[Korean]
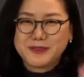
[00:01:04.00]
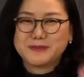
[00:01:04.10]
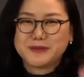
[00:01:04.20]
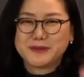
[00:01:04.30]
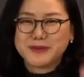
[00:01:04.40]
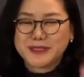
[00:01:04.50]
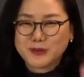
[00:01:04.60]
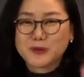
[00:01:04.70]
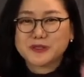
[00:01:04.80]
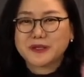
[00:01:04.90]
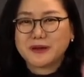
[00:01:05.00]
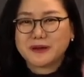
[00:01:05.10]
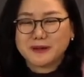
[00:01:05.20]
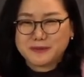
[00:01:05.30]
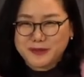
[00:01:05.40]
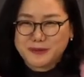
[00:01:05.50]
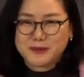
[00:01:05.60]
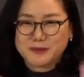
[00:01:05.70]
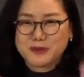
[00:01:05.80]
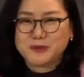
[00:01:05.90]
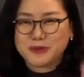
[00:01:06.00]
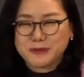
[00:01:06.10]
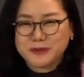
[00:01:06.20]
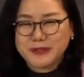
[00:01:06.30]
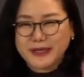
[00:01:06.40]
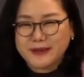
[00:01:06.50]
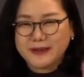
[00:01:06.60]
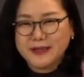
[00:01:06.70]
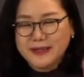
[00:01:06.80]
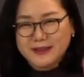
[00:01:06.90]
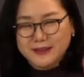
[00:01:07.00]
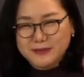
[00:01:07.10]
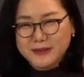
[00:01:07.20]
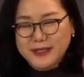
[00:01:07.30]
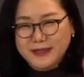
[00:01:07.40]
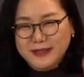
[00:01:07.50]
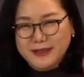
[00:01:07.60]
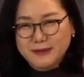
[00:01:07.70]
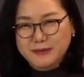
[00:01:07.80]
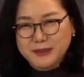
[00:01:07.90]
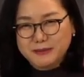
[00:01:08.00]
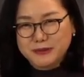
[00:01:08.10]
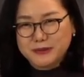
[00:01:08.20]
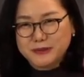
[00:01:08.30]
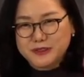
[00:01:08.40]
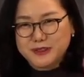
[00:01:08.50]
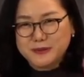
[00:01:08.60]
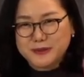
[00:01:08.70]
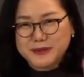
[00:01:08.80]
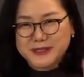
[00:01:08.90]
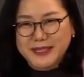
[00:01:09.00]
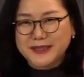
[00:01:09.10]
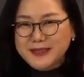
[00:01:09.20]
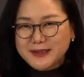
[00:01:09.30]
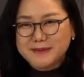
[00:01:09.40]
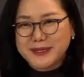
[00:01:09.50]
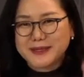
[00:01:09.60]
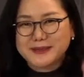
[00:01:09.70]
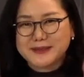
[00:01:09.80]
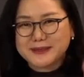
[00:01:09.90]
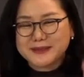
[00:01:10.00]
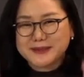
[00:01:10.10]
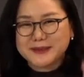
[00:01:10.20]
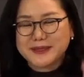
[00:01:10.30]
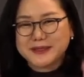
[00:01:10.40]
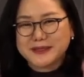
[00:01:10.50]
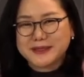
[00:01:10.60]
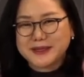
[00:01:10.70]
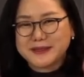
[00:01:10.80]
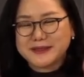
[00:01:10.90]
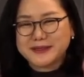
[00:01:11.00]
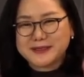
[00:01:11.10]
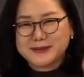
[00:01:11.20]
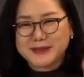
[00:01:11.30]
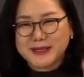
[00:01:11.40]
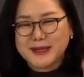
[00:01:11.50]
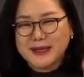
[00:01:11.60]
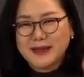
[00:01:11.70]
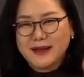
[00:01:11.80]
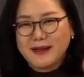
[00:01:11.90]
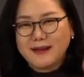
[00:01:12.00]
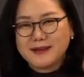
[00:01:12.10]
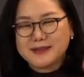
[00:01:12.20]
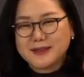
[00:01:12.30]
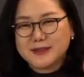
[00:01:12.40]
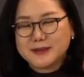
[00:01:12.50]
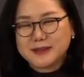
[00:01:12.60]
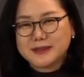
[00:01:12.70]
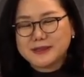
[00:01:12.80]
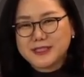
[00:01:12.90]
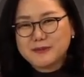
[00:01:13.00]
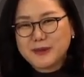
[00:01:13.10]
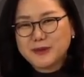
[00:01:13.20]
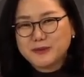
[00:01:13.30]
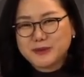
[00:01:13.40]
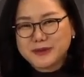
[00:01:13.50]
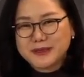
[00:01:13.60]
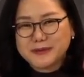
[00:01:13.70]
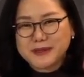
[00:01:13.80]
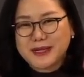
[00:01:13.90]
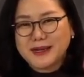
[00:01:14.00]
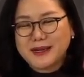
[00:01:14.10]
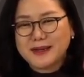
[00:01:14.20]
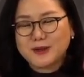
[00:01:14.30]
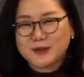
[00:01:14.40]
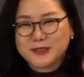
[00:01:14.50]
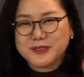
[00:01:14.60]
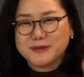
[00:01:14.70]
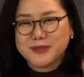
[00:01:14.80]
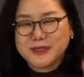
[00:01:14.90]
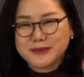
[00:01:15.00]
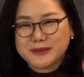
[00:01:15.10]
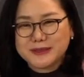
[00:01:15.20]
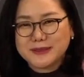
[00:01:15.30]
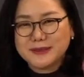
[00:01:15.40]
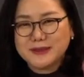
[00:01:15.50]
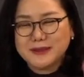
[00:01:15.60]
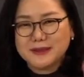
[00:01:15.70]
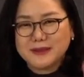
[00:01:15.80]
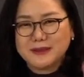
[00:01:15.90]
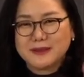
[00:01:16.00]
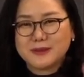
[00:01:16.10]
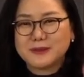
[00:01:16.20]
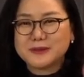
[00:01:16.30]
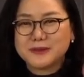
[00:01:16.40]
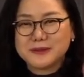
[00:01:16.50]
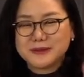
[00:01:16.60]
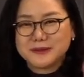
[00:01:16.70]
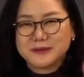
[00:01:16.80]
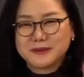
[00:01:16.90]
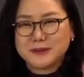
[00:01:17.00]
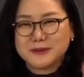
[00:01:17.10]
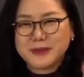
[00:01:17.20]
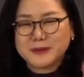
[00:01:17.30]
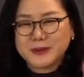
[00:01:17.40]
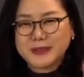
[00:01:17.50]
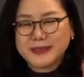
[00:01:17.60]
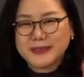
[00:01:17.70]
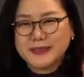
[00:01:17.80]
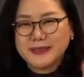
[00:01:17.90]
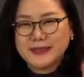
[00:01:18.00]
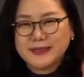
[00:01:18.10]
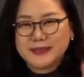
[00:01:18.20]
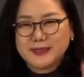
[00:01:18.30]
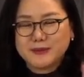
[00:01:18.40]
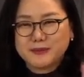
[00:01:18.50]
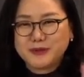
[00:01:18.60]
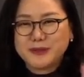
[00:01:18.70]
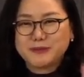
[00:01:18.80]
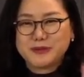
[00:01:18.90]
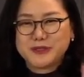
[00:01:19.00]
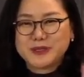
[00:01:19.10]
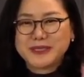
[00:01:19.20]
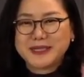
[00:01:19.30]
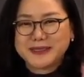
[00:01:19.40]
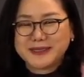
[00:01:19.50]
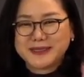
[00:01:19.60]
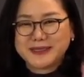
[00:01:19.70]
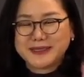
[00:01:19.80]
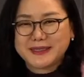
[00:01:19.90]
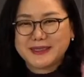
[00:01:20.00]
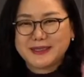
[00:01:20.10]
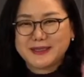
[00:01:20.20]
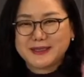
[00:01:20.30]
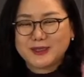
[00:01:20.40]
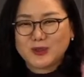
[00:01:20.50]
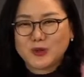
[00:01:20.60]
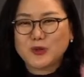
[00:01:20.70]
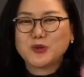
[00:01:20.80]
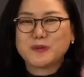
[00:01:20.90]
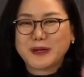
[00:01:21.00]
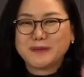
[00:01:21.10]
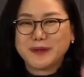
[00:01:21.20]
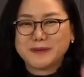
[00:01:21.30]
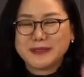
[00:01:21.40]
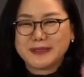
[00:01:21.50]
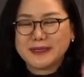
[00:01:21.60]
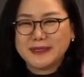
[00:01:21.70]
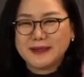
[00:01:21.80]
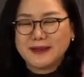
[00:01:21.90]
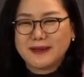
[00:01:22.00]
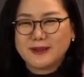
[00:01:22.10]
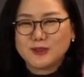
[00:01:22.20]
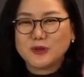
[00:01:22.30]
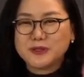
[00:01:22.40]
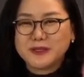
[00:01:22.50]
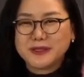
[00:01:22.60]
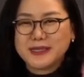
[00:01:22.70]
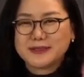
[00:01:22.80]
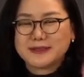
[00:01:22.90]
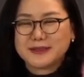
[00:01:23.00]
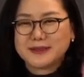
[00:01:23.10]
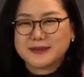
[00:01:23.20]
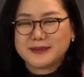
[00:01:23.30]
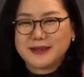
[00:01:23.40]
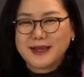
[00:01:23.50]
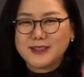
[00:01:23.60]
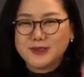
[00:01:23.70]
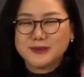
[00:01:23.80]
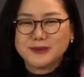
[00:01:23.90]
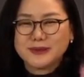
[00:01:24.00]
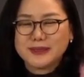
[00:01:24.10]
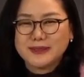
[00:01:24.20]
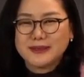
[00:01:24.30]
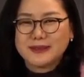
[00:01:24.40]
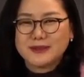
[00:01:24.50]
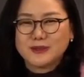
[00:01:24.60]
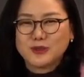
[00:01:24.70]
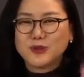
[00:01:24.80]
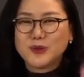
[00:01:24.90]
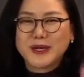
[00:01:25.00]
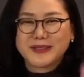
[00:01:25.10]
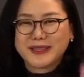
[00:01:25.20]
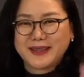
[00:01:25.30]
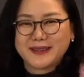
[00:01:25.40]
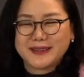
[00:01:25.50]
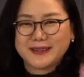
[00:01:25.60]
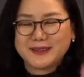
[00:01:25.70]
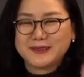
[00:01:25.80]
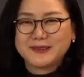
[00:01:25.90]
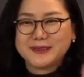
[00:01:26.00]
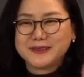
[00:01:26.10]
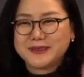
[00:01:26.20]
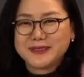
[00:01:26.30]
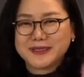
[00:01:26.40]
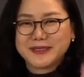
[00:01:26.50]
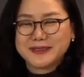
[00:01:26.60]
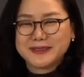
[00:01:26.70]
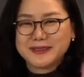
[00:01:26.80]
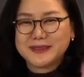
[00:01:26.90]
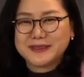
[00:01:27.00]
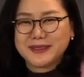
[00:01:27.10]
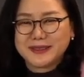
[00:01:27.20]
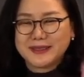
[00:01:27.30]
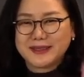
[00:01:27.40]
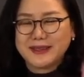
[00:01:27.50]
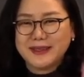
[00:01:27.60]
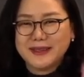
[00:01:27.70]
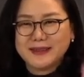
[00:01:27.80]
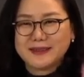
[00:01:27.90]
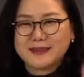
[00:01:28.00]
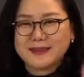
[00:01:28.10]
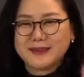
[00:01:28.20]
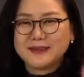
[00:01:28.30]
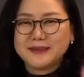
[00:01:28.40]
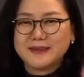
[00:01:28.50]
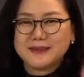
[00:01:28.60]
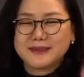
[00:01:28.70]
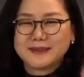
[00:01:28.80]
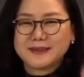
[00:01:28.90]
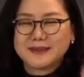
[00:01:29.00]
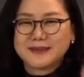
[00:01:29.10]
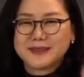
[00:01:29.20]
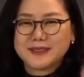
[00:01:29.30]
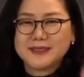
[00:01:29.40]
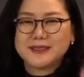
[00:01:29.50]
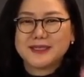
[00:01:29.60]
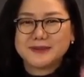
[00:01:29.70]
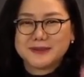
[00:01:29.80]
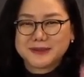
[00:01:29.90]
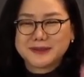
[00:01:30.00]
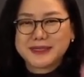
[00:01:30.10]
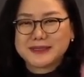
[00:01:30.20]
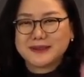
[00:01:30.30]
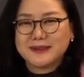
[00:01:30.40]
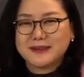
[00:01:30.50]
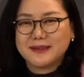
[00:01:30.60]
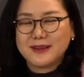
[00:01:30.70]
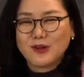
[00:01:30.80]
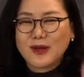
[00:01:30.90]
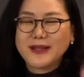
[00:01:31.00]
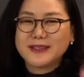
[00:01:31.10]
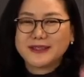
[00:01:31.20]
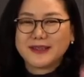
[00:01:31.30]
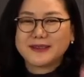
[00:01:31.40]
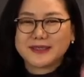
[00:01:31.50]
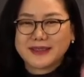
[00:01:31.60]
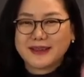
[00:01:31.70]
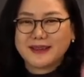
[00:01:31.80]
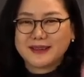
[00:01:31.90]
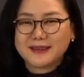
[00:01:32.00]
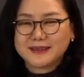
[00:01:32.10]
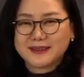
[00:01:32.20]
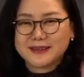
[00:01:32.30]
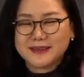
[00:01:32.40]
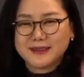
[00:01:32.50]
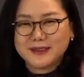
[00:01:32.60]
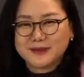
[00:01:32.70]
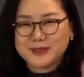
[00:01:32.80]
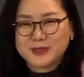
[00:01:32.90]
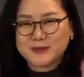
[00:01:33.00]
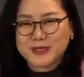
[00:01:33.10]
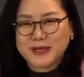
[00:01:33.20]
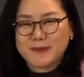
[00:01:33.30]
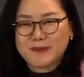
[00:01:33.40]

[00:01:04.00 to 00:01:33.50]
브리프입니다. 독서 브리프, 북 브리프인데요. 여러분들에게 이 브리프 쓰는 법을 잠깐만 소개를 해드리겠습니다. 어, 저희 그 세인폴 북클럽과 고전 인문학교에서 어, 공통적으로 도입하고 있는 이 브리프 쓰기라는 이 교육 방법은 어, 독서에 있어서 아주 어, 유용하다. 그리고 그것이 상당히 그 여러 그 시행착오를 통해서 확인이 되었다 그렇게 생각하고 있습니다.